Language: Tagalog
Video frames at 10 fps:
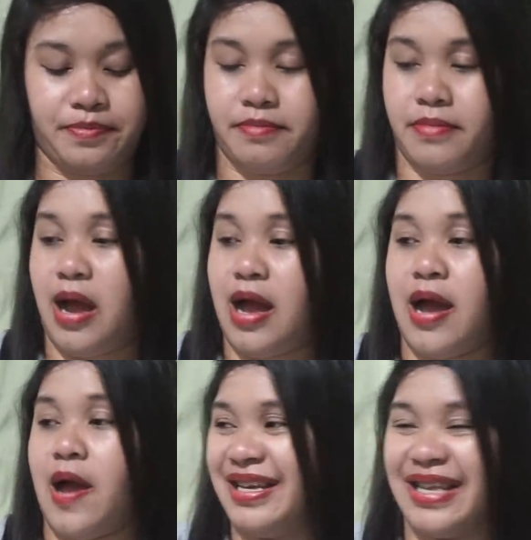
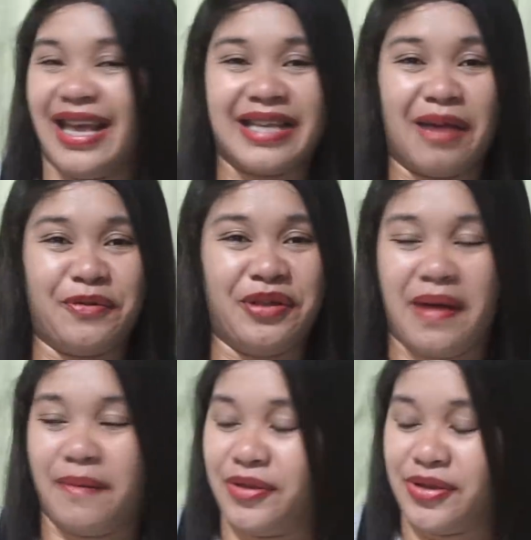Ha? Sinesira po ni
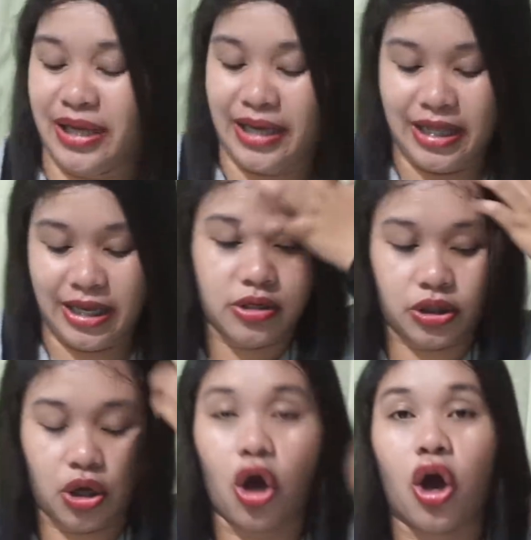Mama dun sa gilid.
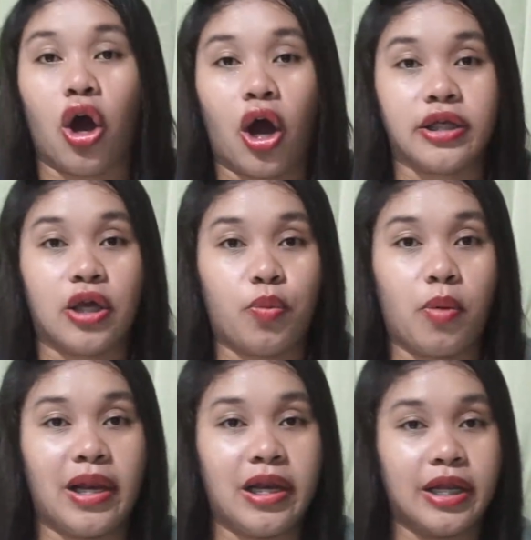So, hindi ko po
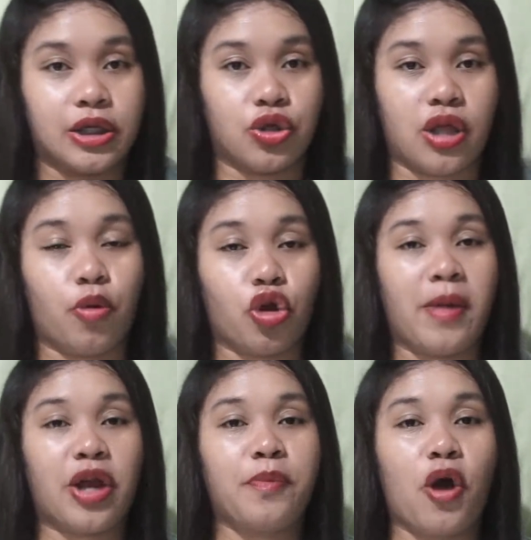malilinis yung table ko.
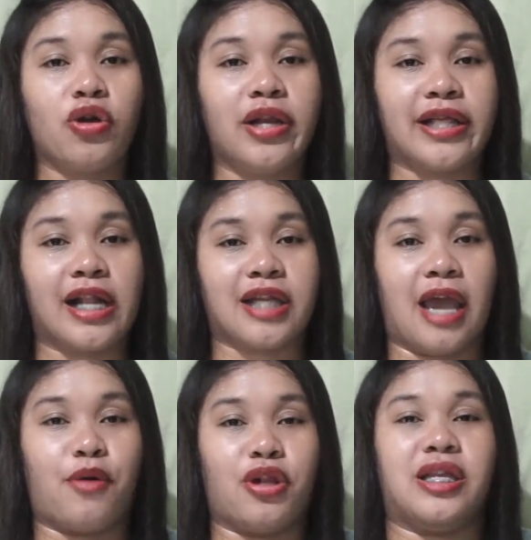Meron po akong little
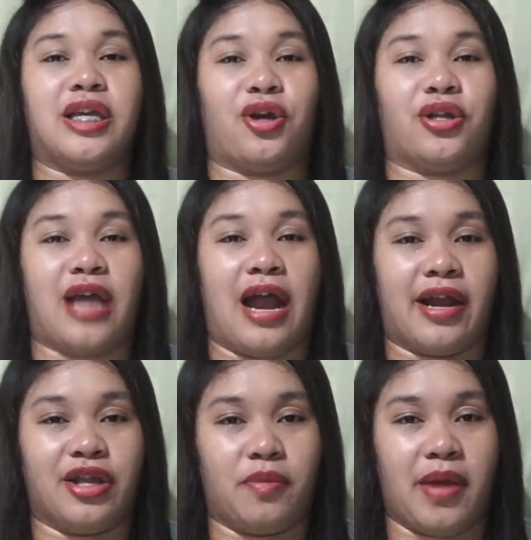table dito. at
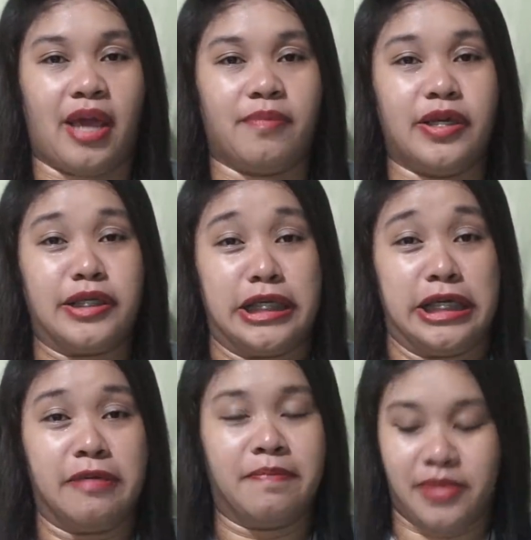Taray, no? May ABC.
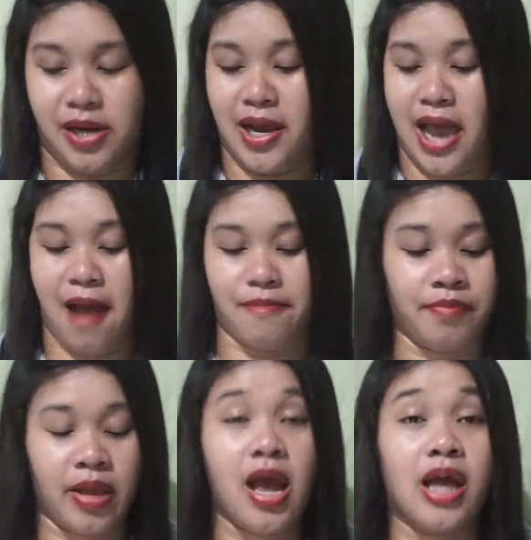Yan.
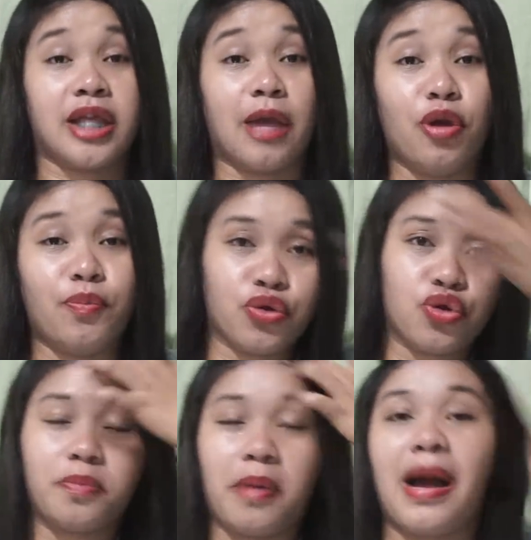Table po
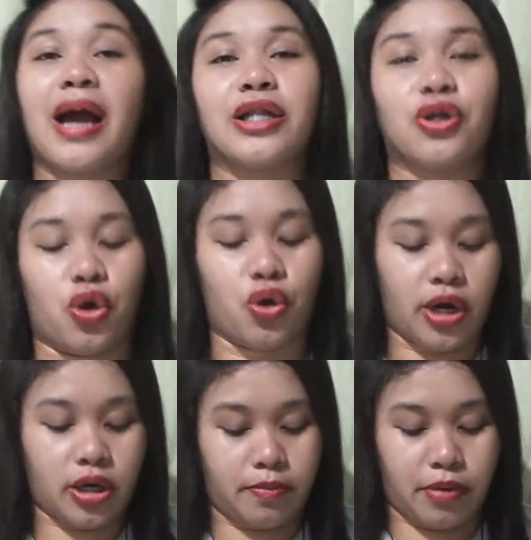to ng pamangkin ko, yung
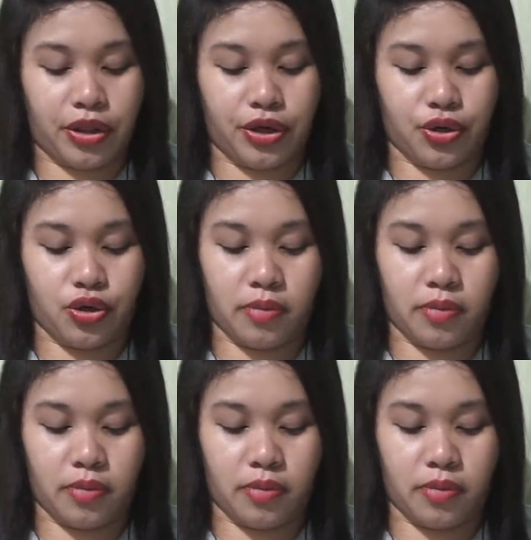anak ng brother ko.